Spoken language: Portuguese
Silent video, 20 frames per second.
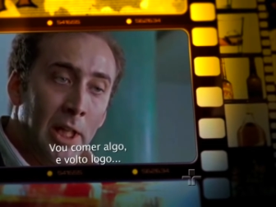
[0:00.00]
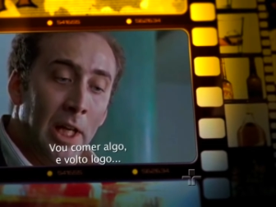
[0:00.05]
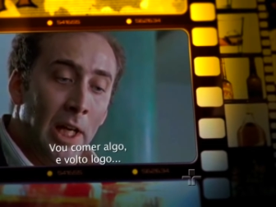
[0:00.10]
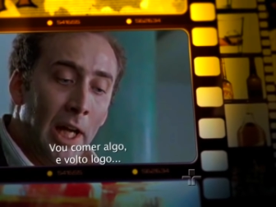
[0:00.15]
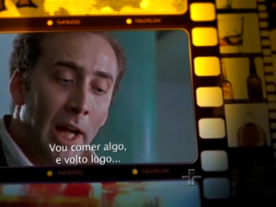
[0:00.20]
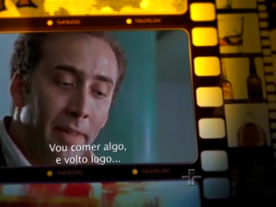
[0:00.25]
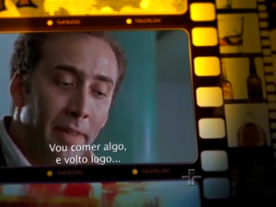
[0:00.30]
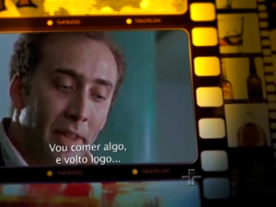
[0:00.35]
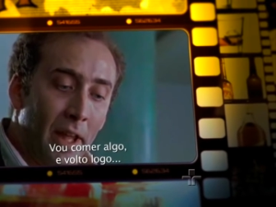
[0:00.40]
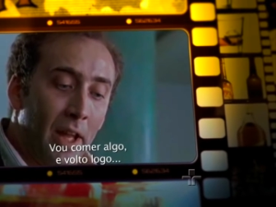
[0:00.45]

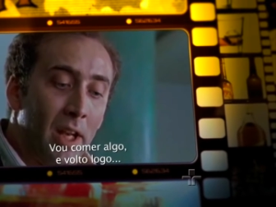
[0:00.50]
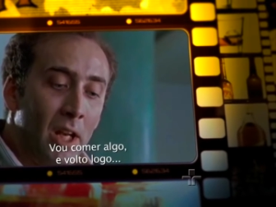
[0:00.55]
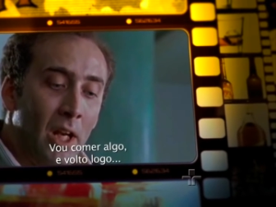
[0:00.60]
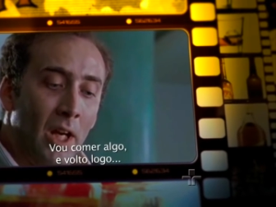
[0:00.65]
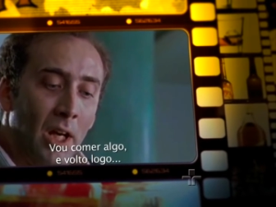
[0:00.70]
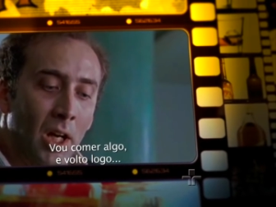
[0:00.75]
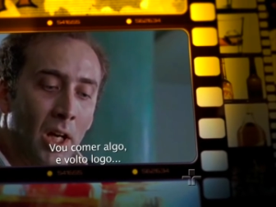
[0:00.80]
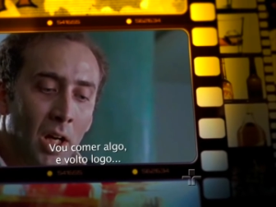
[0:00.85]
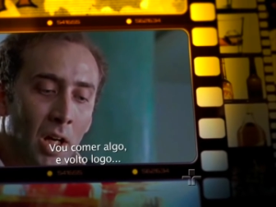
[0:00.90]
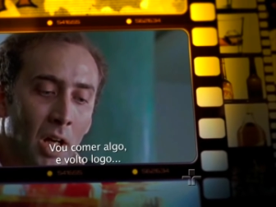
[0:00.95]
And then,
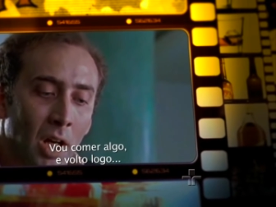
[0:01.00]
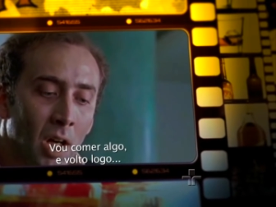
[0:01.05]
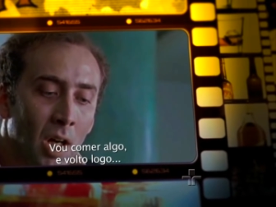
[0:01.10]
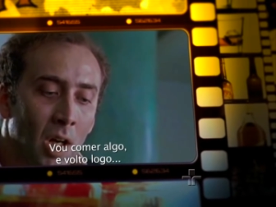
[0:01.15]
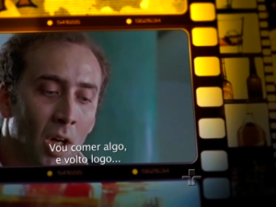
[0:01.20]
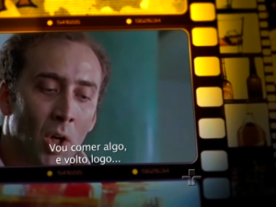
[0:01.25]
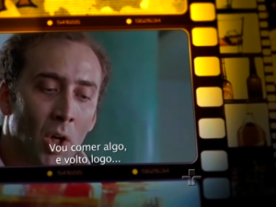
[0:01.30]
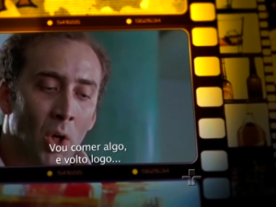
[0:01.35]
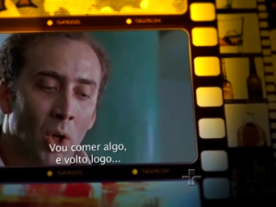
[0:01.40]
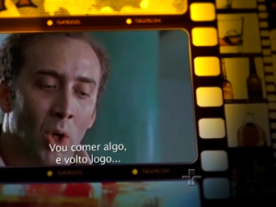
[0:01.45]
uh,
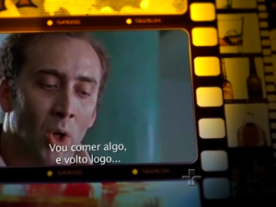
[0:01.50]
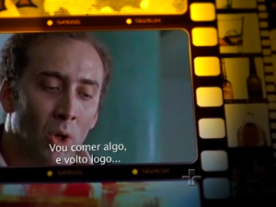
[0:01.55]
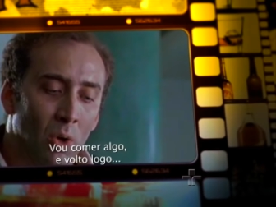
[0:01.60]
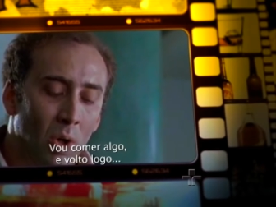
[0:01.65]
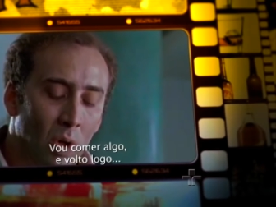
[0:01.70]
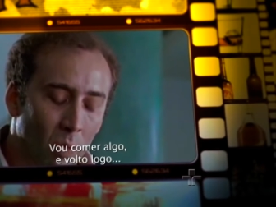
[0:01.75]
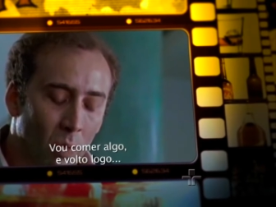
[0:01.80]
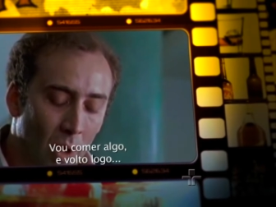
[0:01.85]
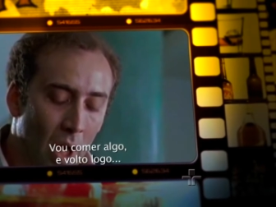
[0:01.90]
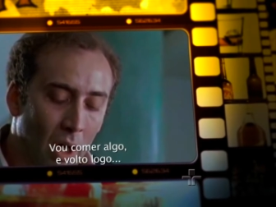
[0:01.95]
well,
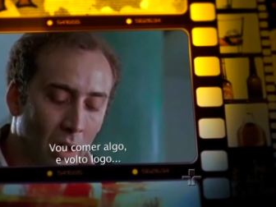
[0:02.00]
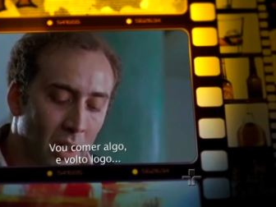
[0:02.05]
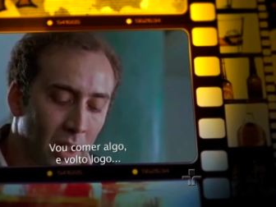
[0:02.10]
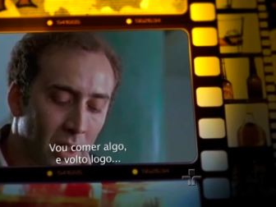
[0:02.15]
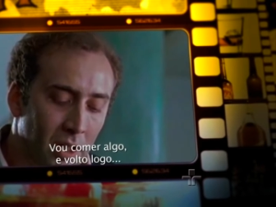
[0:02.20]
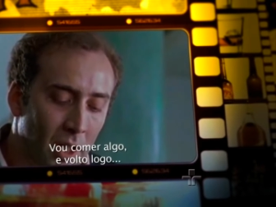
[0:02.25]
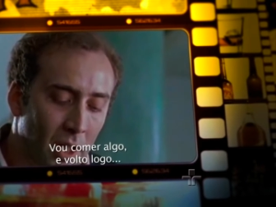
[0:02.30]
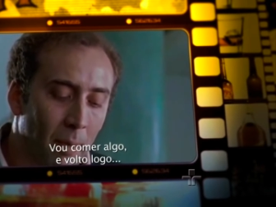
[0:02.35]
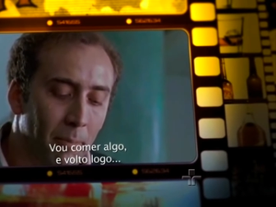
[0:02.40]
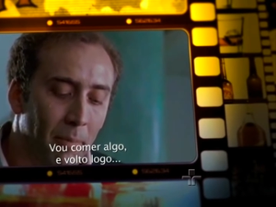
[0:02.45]
well,
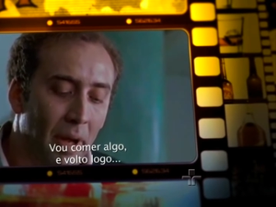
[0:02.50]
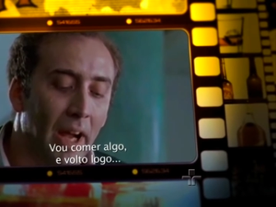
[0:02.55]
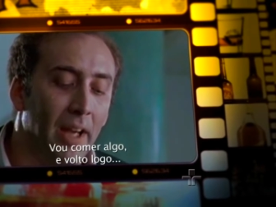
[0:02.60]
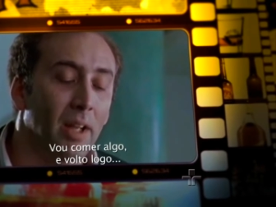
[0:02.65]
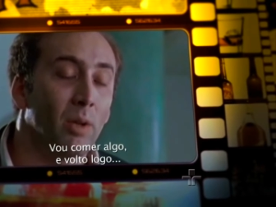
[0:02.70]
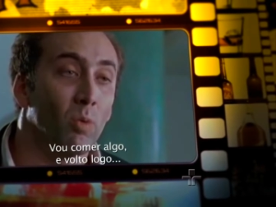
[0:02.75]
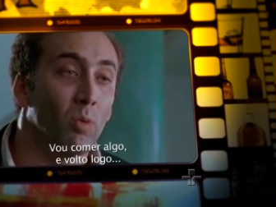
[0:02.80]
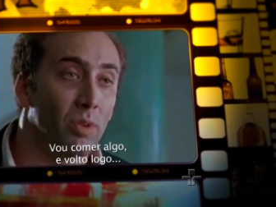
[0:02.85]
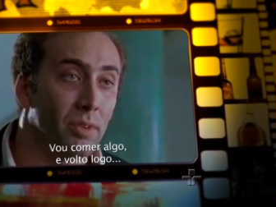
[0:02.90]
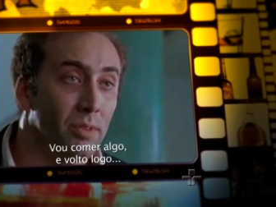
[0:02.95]
come back
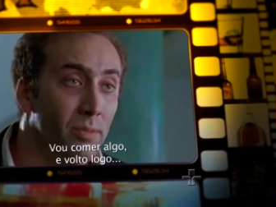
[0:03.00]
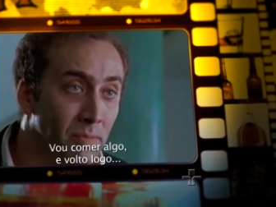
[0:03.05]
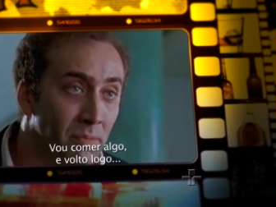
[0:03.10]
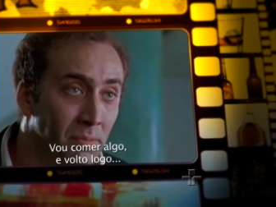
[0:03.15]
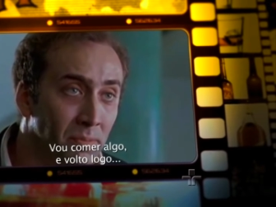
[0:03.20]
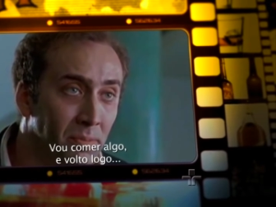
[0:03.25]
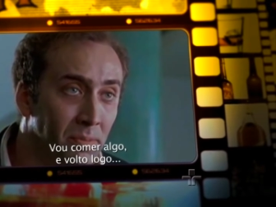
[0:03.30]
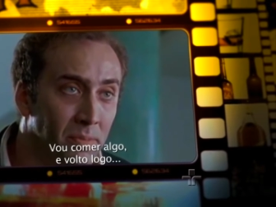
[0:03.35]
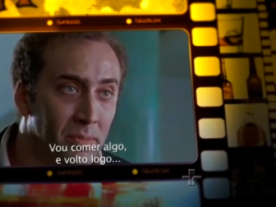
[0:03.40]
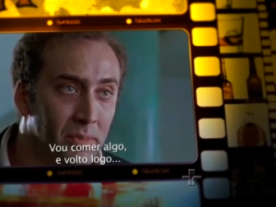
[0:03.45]
and
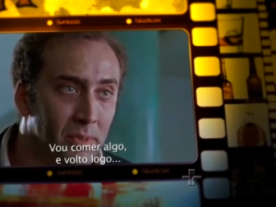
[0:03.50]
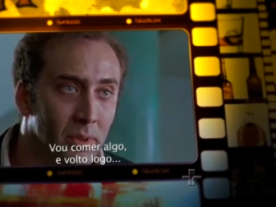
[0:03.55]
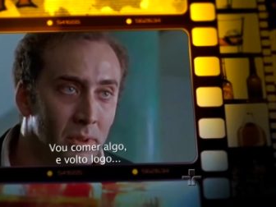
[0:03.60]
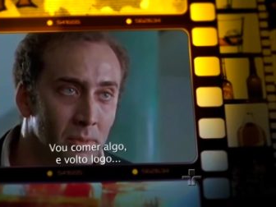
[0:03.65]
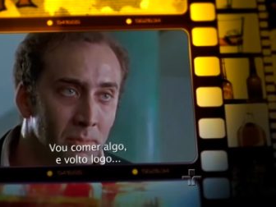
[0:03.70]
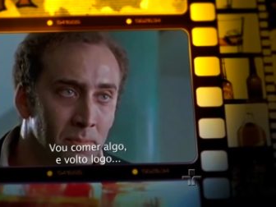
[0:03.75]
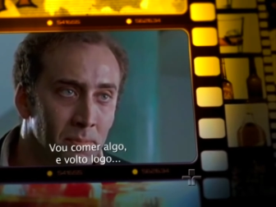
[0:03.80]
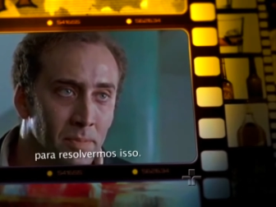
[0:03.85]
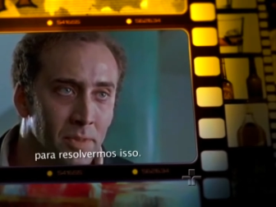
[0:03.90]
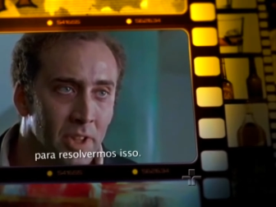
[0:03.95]

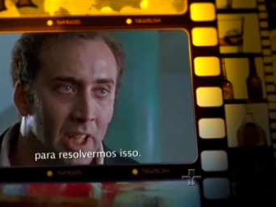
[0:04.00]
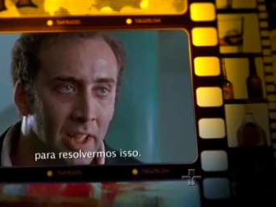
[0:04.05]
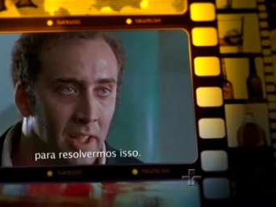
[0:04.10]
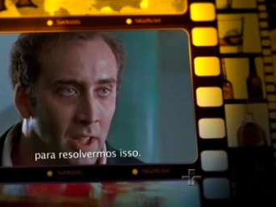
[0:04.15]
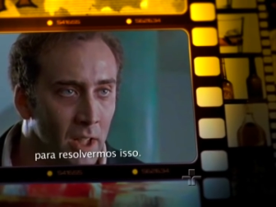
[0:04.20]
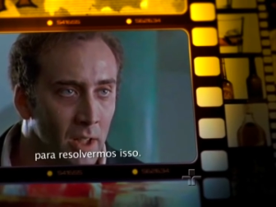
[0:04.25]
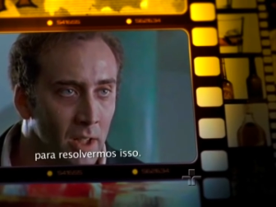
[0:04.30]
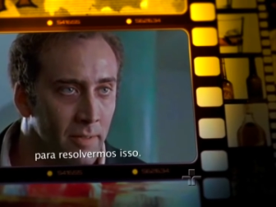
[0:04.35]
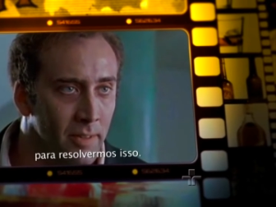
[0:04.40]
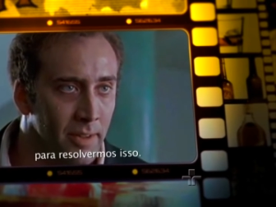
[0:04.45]
take
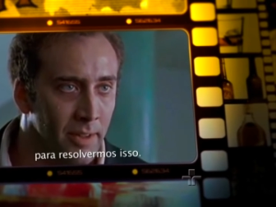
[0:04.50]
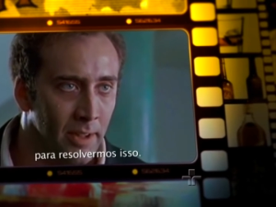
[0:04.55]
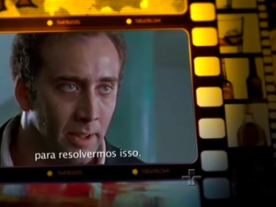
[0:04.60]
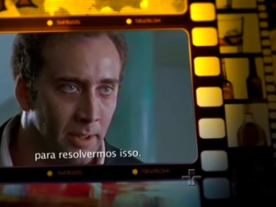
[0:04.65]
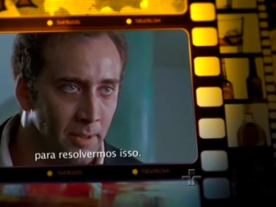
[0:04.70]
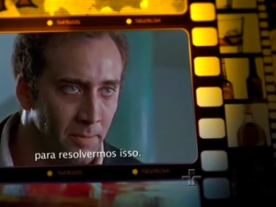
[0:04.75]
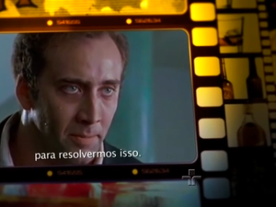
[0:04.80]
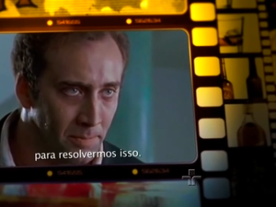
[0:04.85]
care of it then.